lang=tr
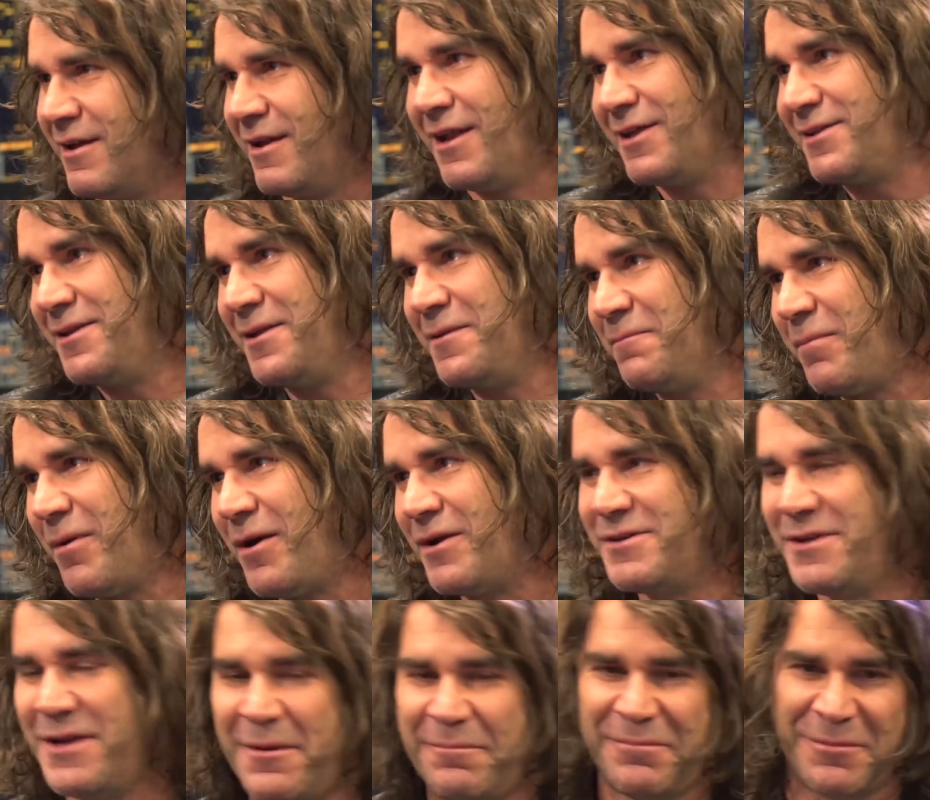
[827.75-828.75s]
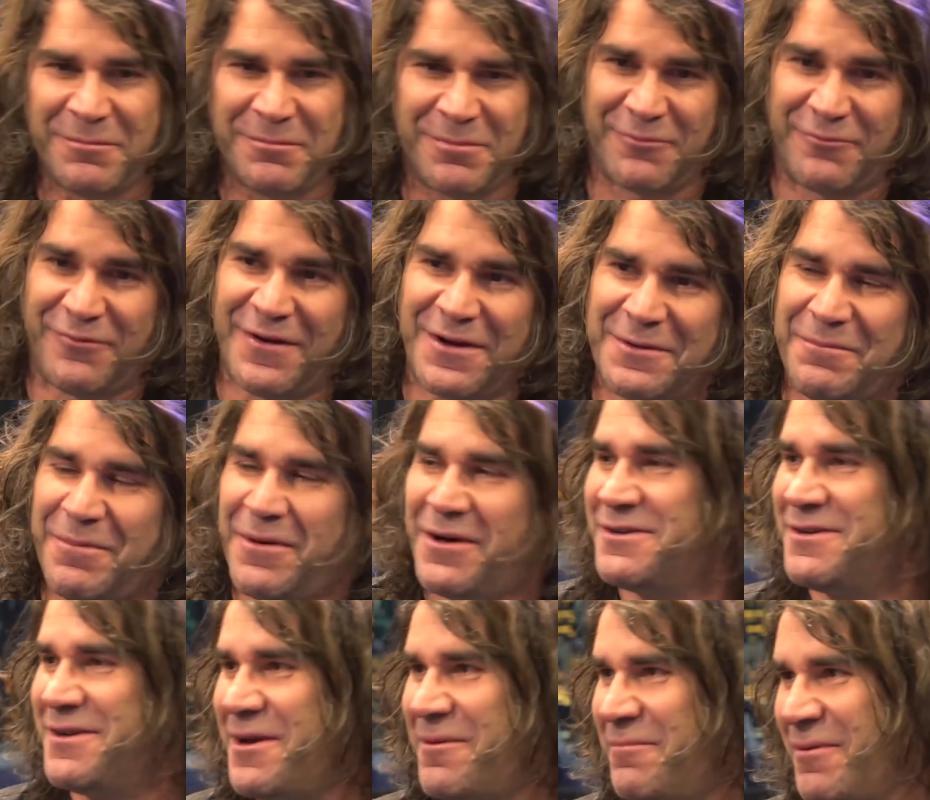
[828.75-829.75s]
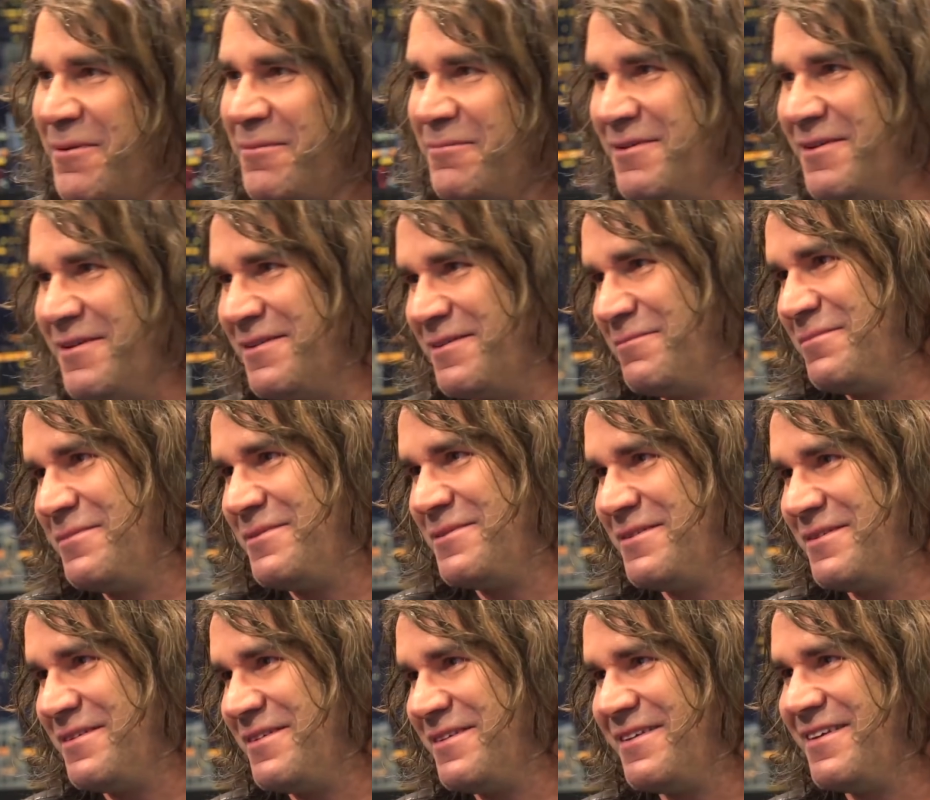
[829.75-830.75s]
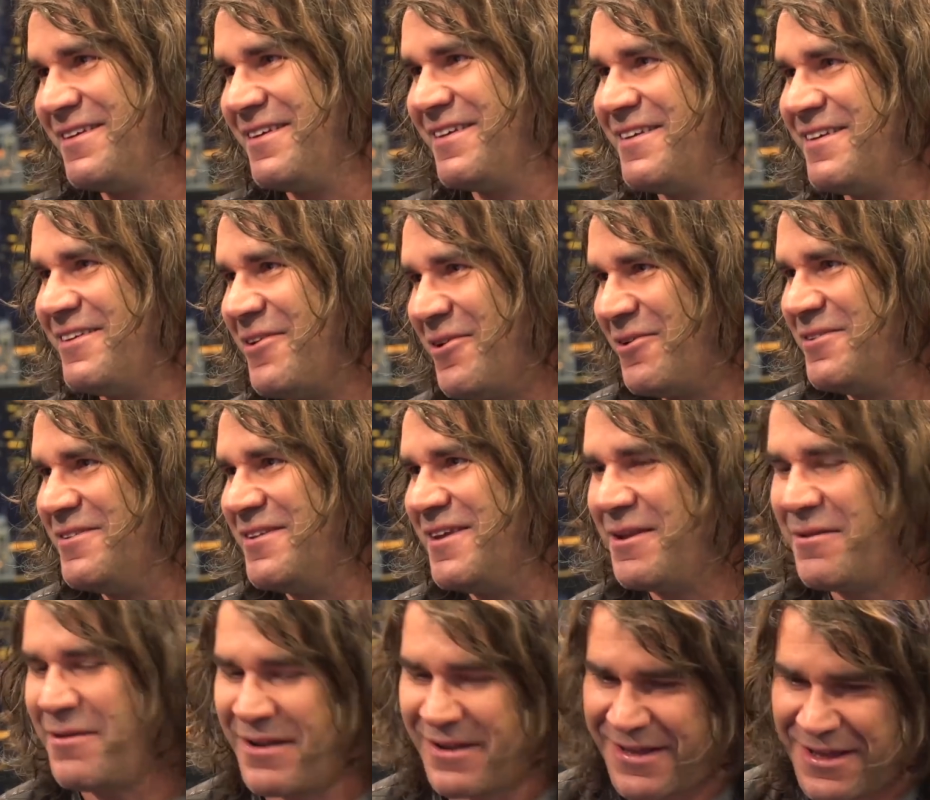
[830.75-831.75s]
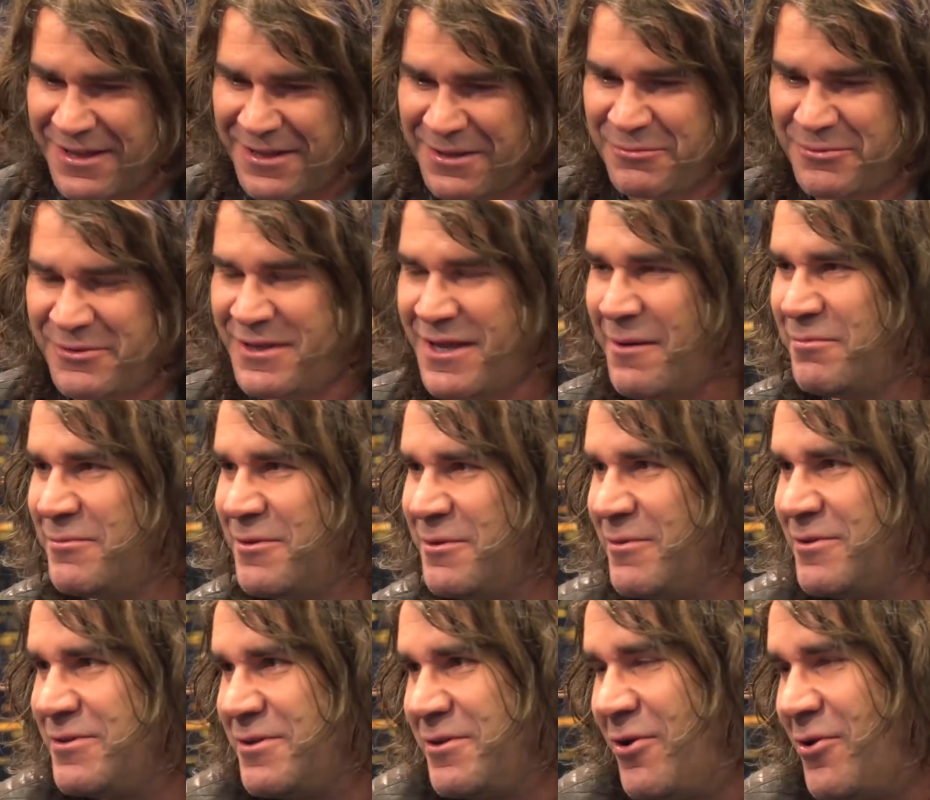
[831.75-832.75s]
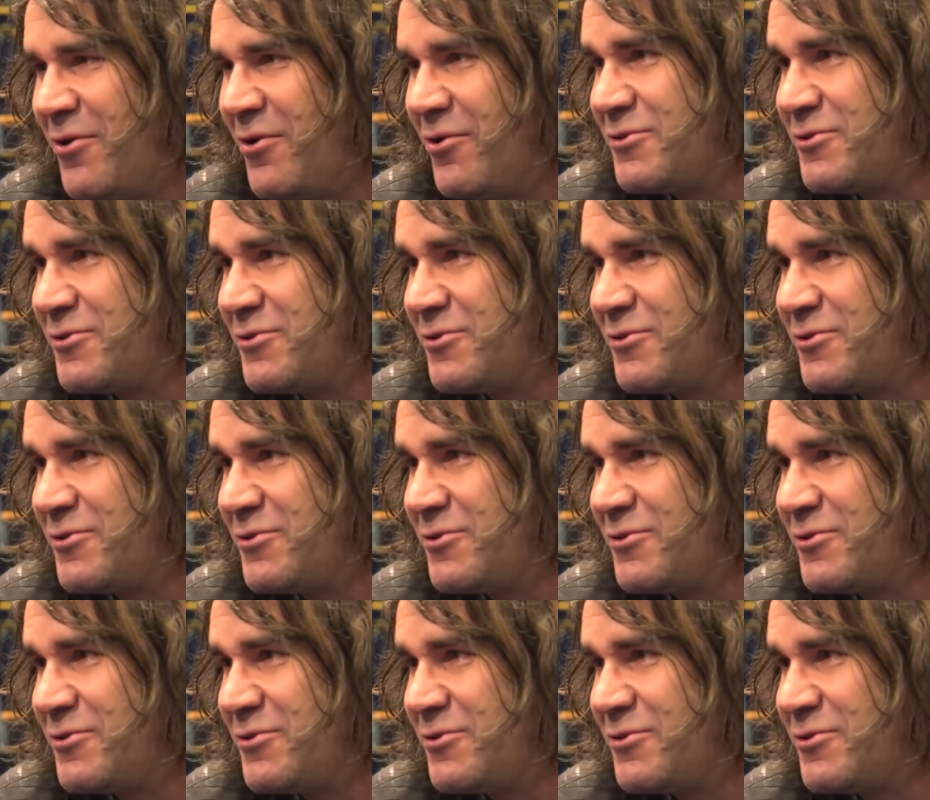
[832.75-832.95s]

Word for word: Latin parça yapayım, bir funk parça yapayım diye bir, öyle değil yani. Kendimizi yaptığım için evet.